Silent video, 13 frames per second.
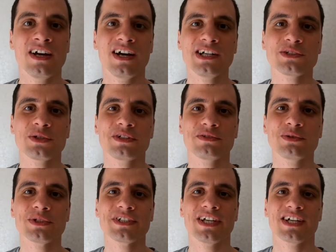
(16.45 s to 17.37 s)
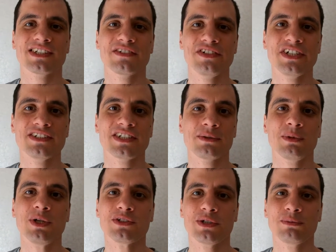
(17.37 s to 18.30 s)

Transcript: А кто не в курсе, я газовщик, занимаюсь